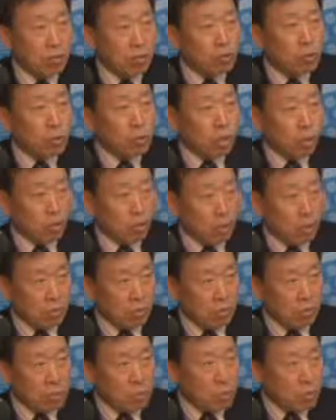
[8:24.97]
줄이려고
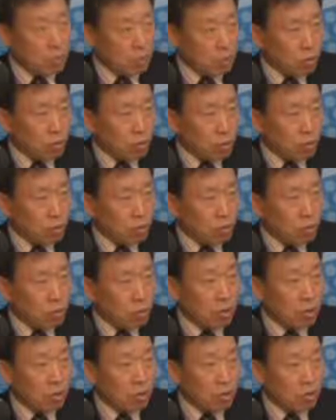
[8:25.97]
하면 설비도
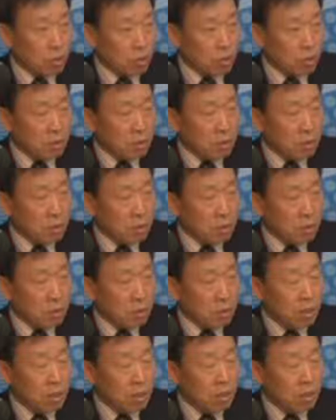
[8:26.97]
들어가서 어려움이 있지만
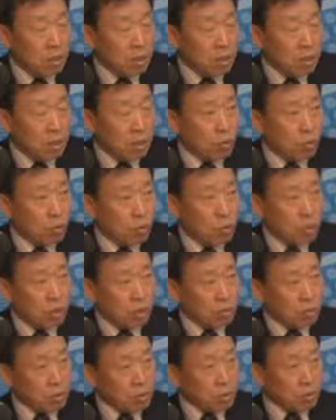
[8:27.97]
또
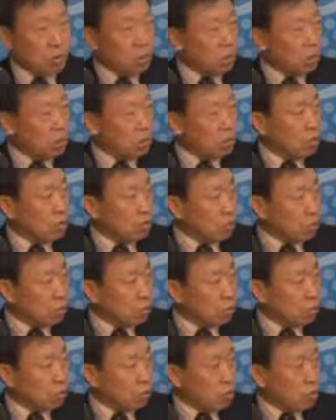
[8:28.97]
시민들은 그걸
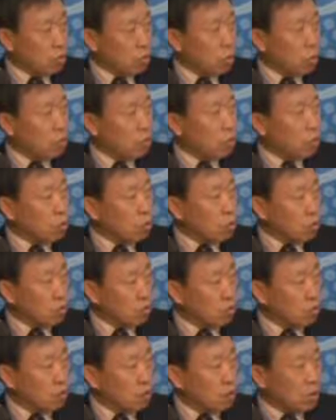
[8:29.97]
대기오염이
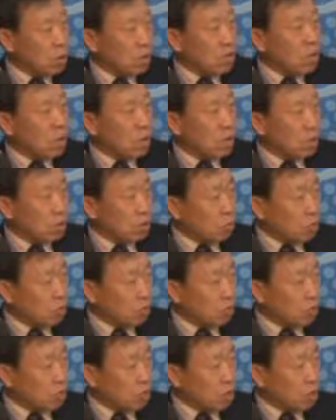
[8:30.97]
있으면 건강에도
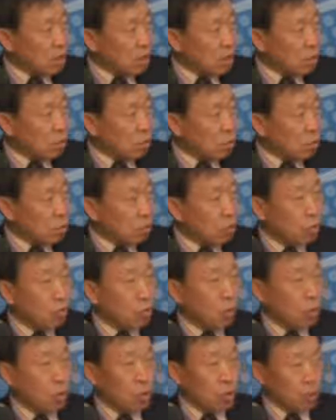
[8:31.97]
문제가 되고
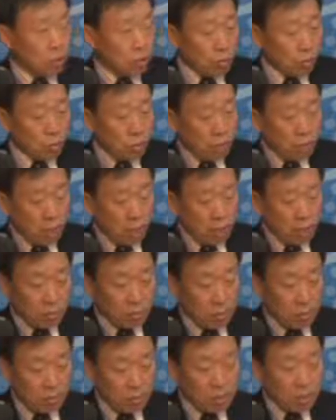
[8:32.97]
는또그 그렇죠.
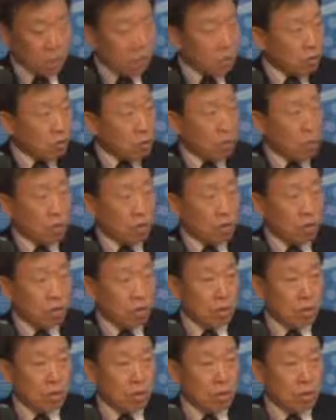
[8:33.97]
산업단지나 지역